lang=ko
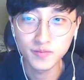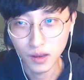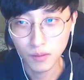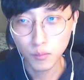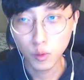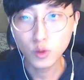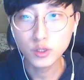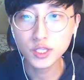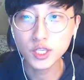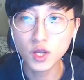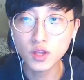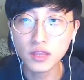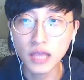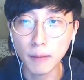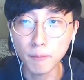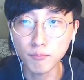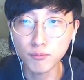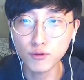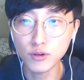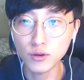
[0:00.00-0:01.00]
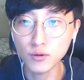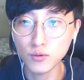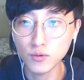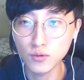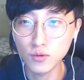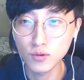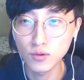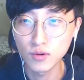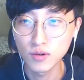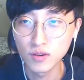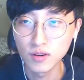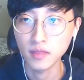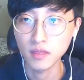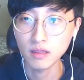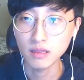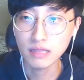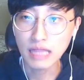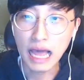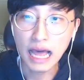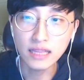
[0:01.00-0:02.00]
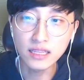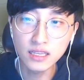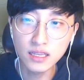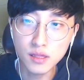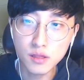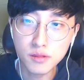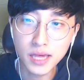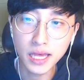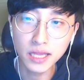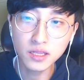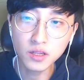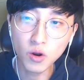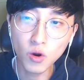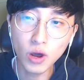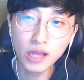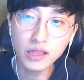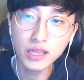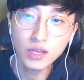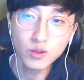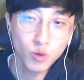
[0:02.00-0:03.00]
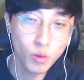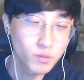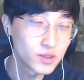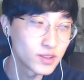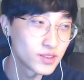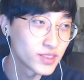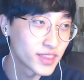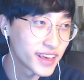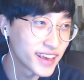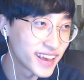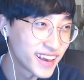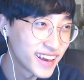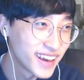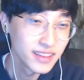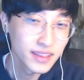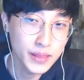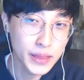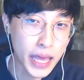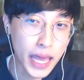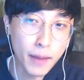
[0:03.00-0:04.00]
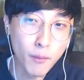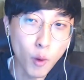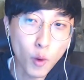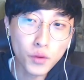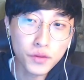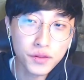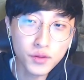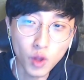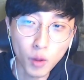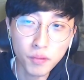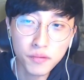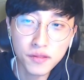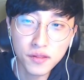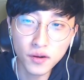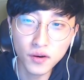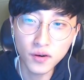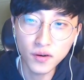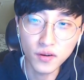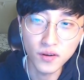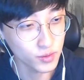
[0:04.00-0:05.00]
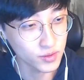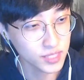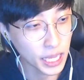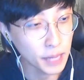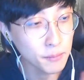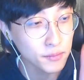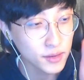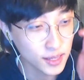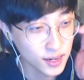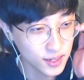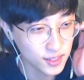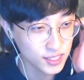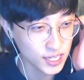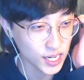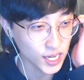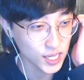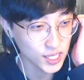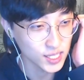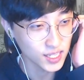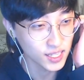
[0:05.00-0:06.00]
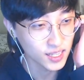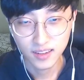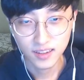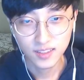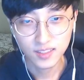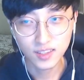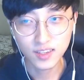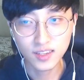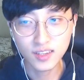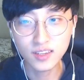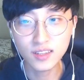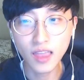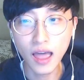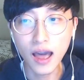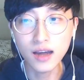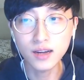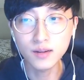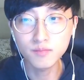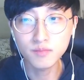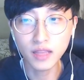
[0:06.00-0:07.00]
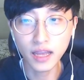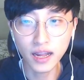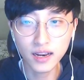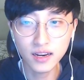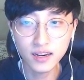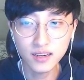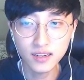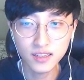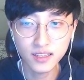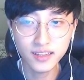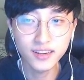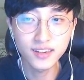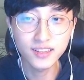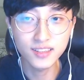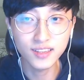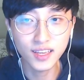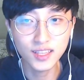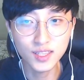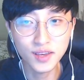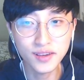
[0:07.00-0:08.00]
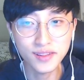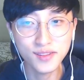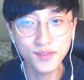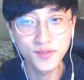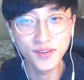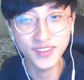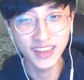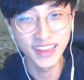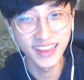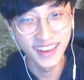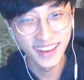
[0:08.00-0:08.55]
포션 다 뿌리고 나는 산 거 하나도 없는데 내 몫은 없어 참 길드장이지 이제 그 다음날 길드 해체했습니다